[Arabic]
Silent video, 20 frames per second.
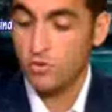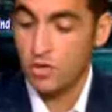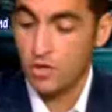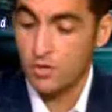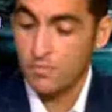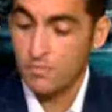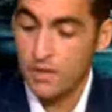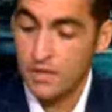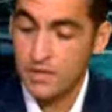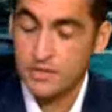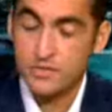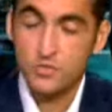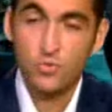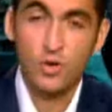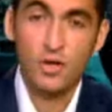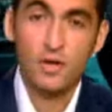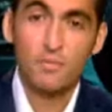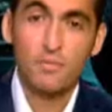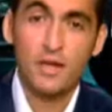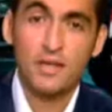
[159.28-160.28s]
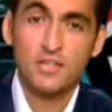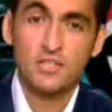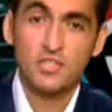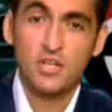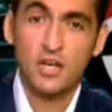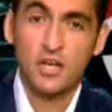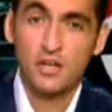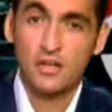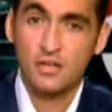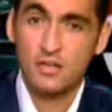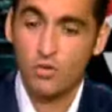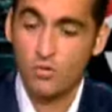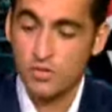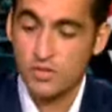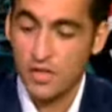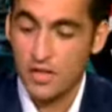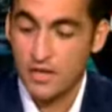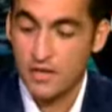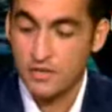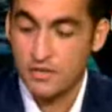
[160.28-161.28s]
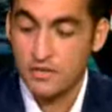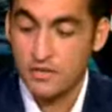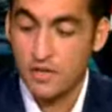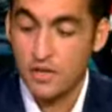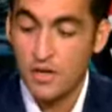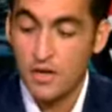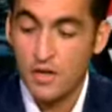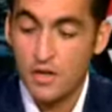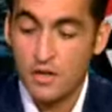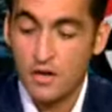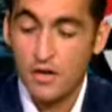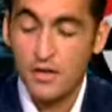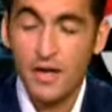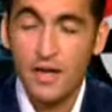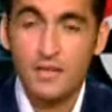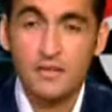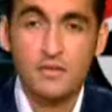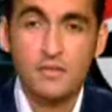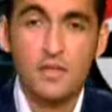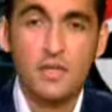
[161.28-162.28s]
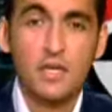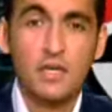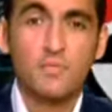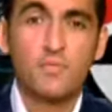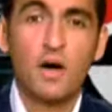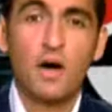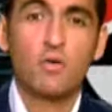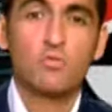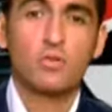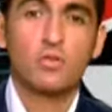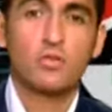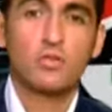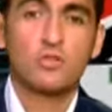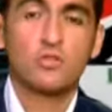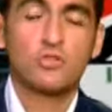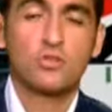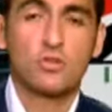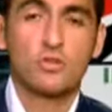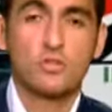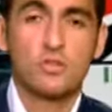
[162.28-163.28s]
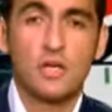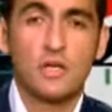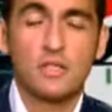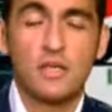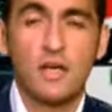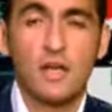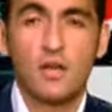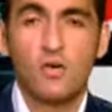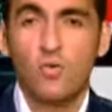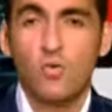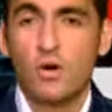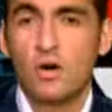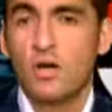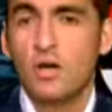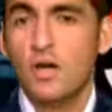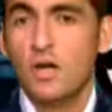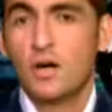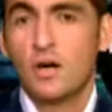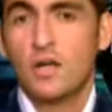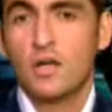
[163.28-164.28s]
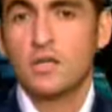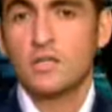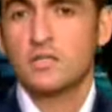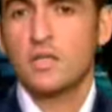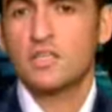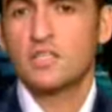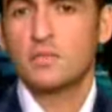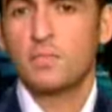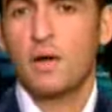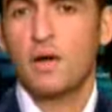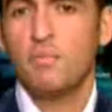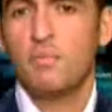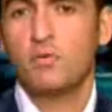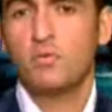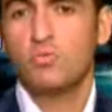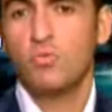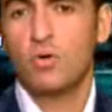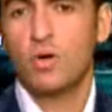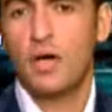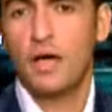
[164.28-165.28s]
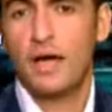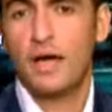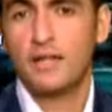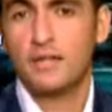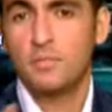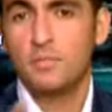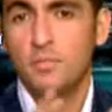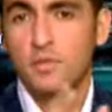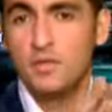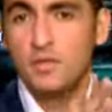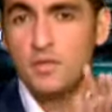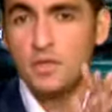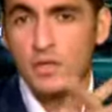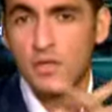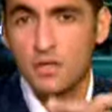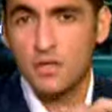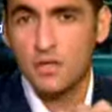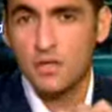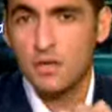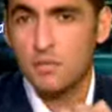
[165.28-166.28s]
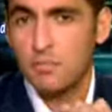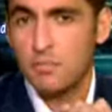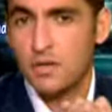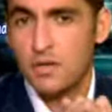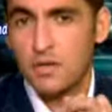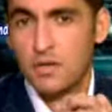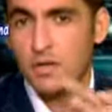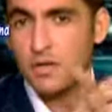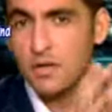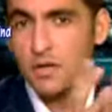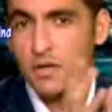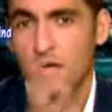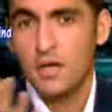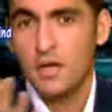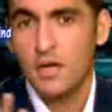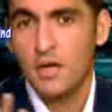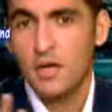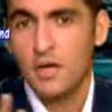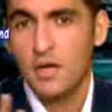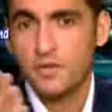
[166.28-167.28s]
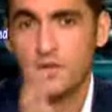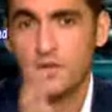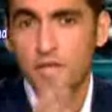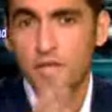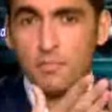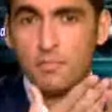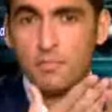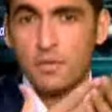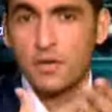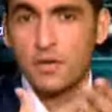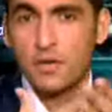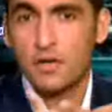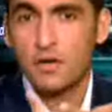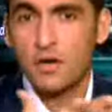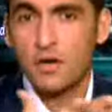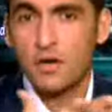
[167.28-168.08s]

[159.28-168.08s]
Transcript: محترم آه سؤال معلش اخير طولت على حضرتك راي حضرتك ايه في عوده النشاط يعني هل هو خلاص اصبح موضوع حتمي آه قضيه غير يعني